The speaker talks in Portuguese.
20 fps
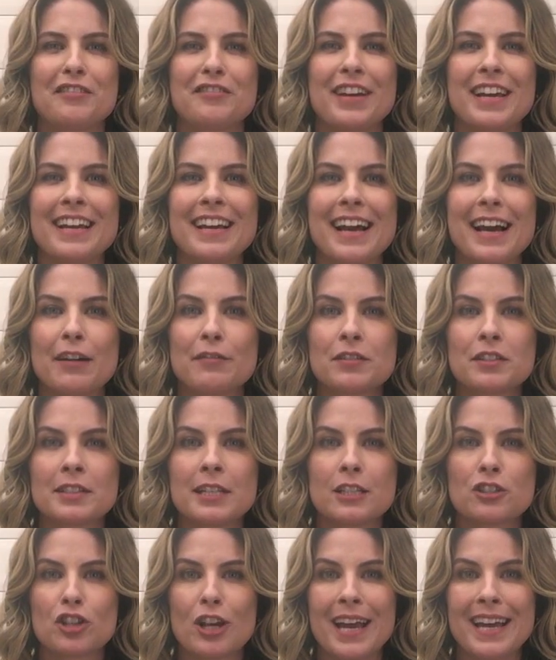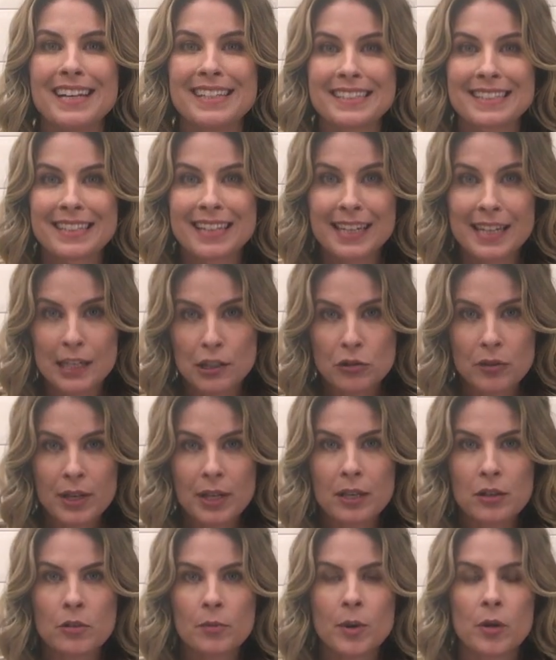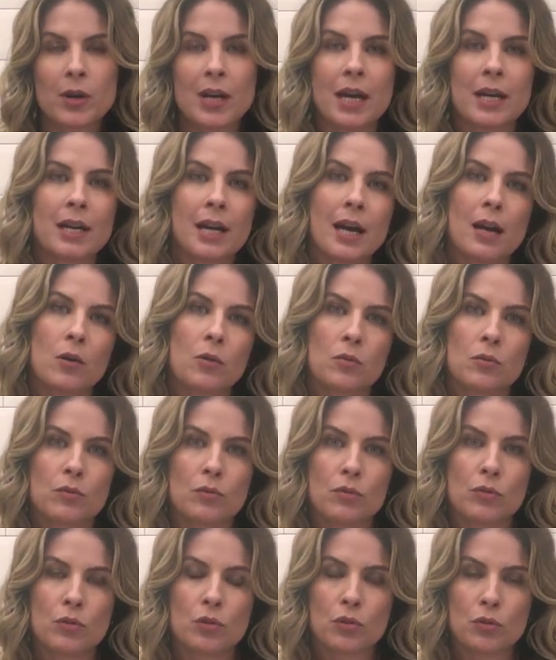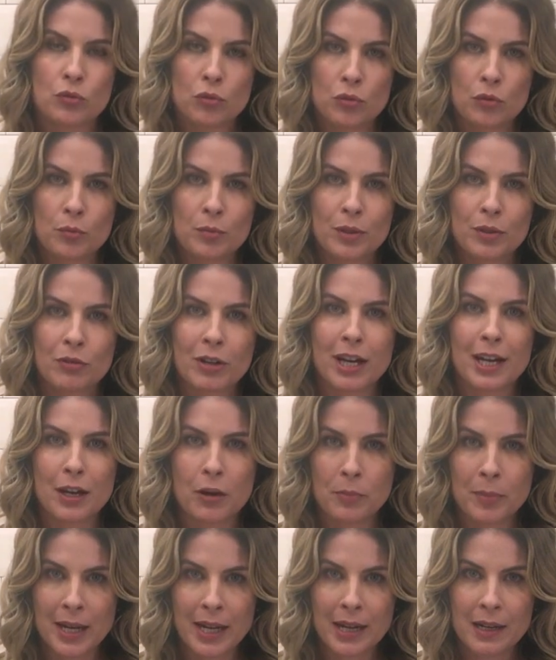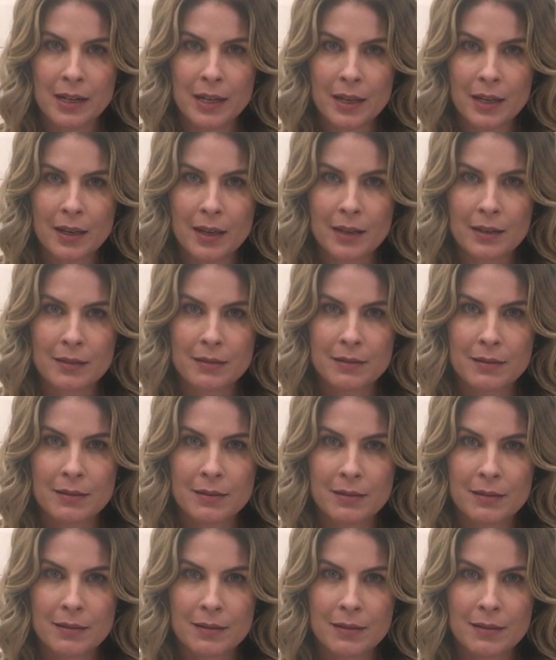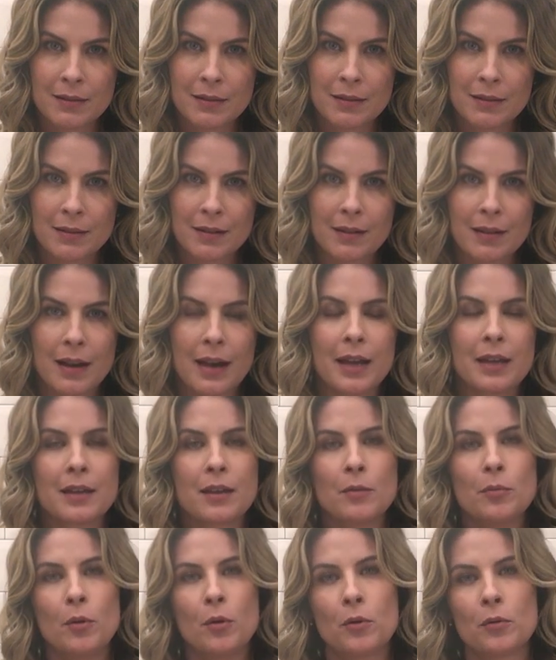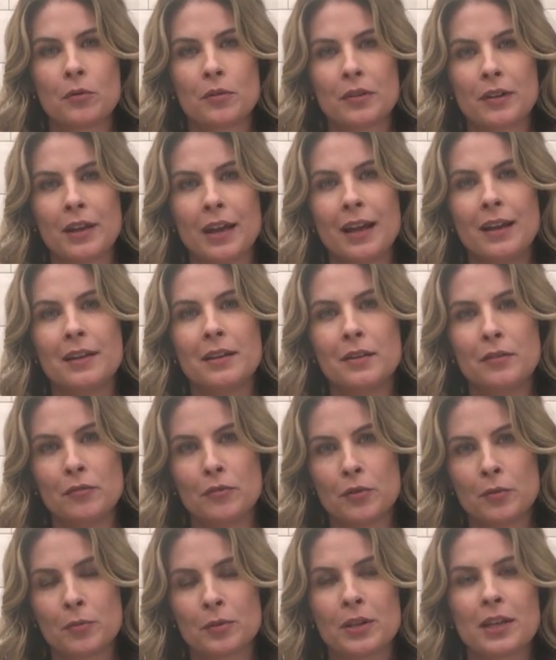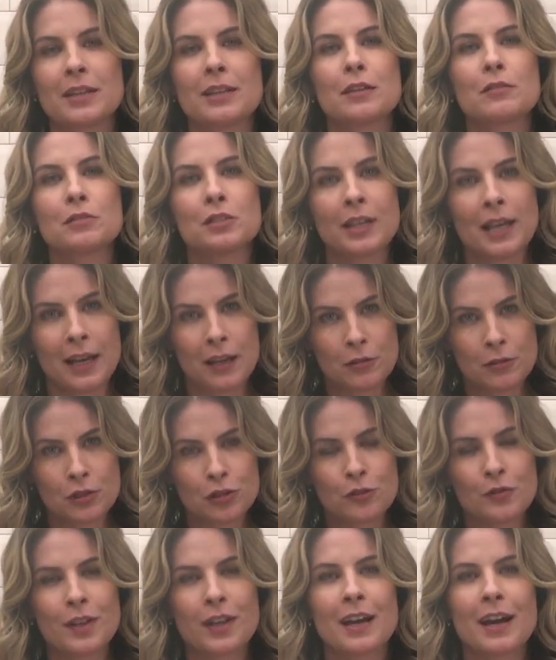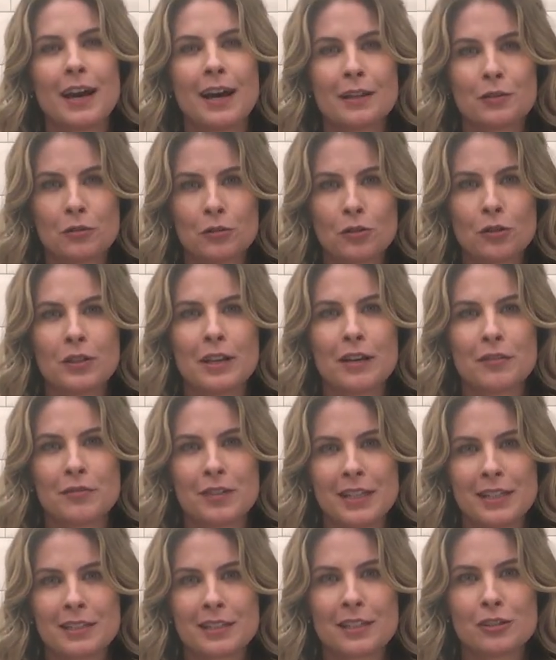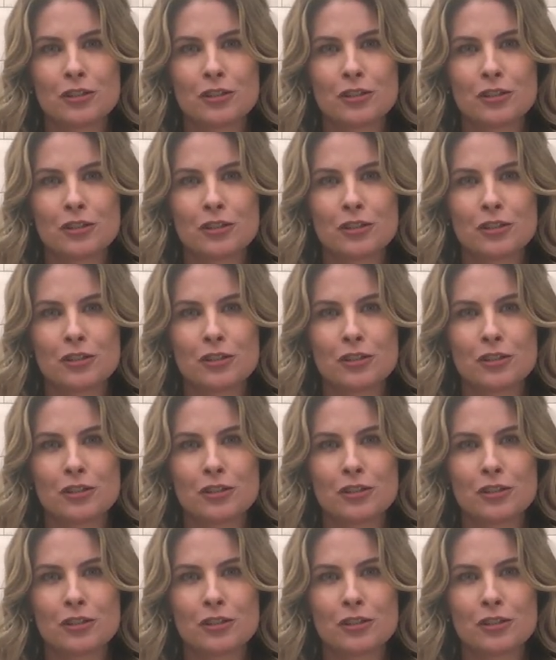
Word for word: Vem cá, você já é inscrito aqui no meu canal, no YouTube, o canal Panelinha? Ai, que bom, que alívio, porque então você é notificado toda vez que a